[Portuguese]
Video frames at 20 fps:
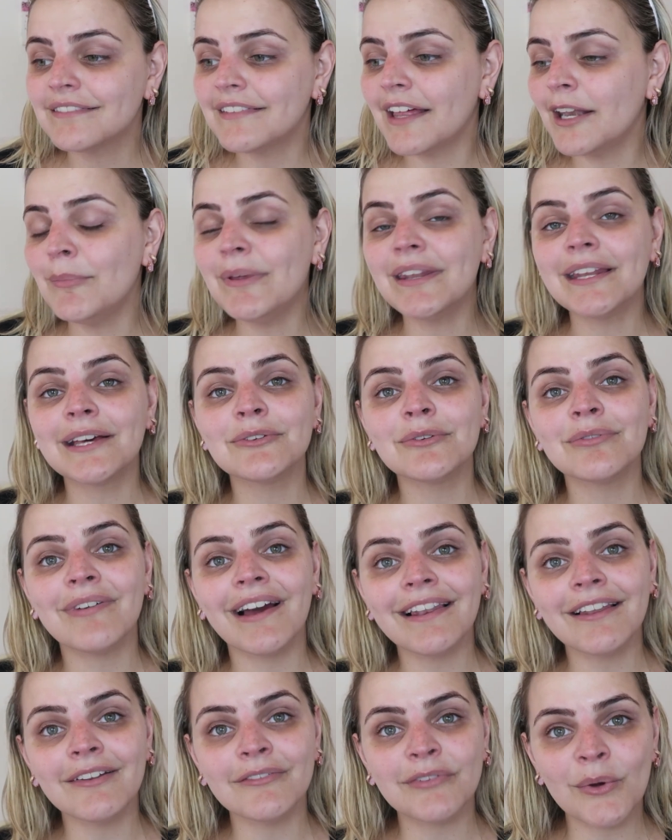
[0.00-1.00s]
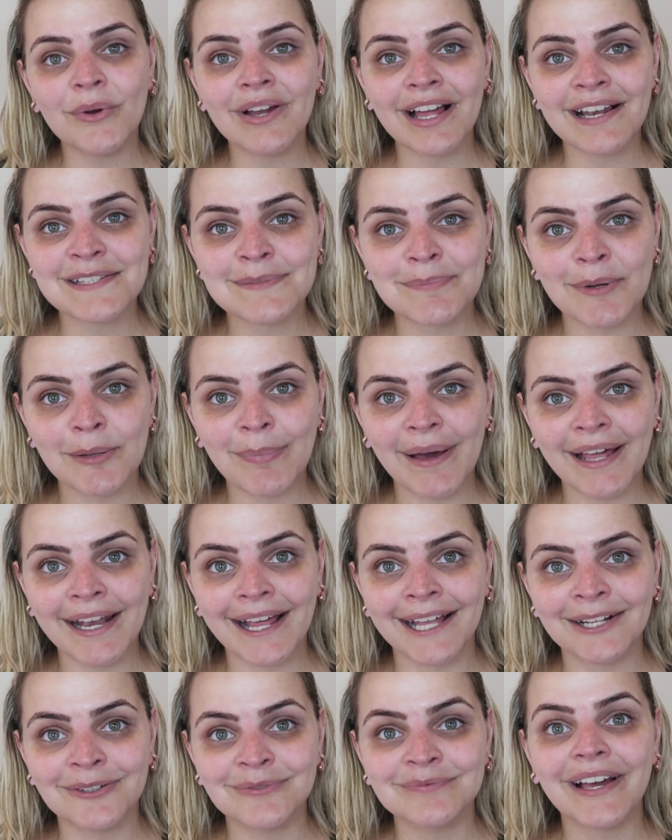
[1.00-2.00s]
Terminando, vai lá ver o que elas
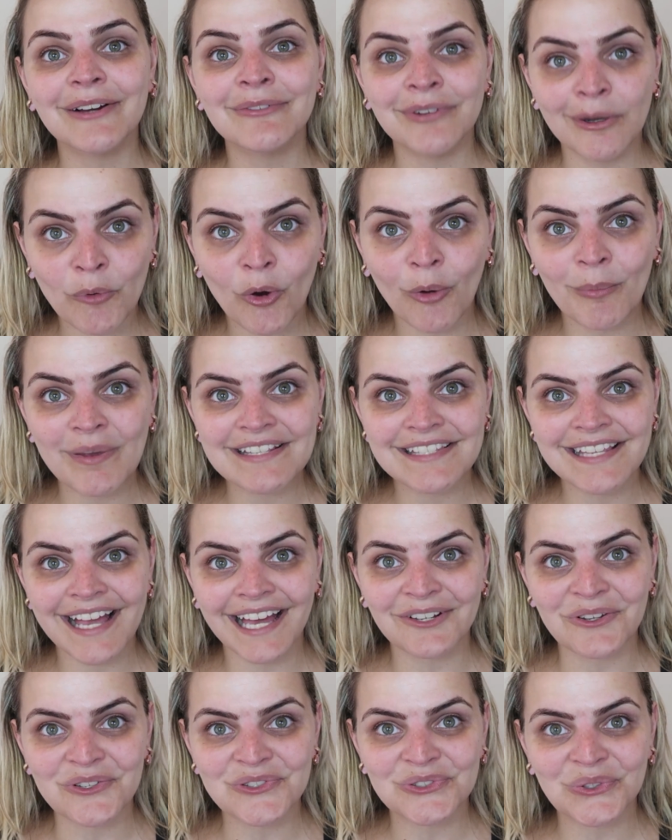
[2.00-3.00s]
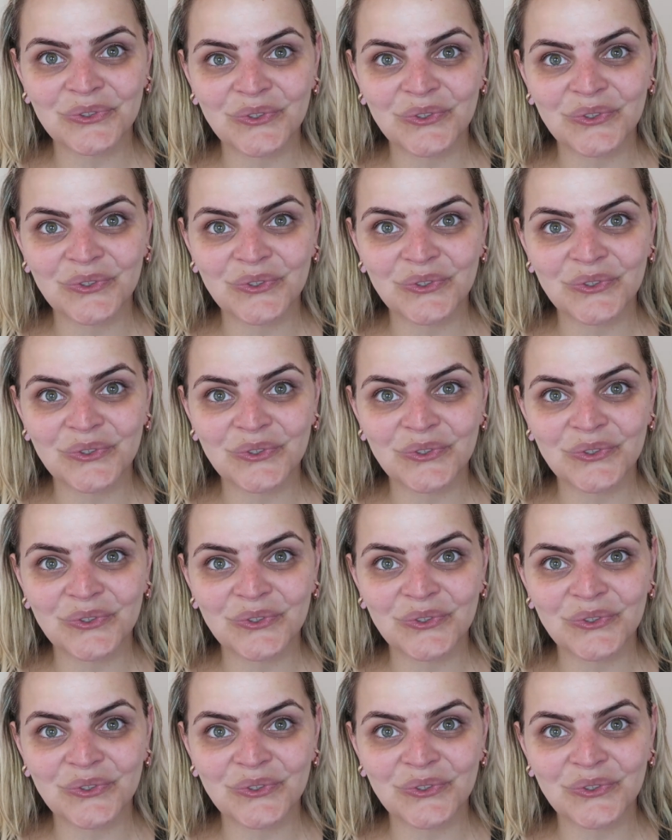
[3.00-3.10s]
prepararam. Vamos começar nosso